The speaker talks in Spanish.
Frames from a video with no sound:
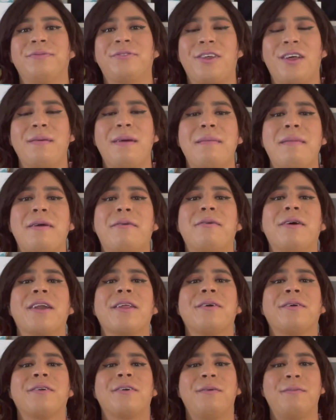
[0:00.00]
todavía me
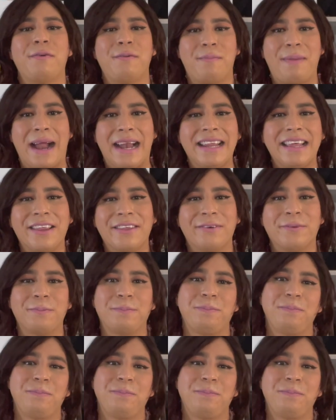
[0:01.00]
acuerdo, como pálido.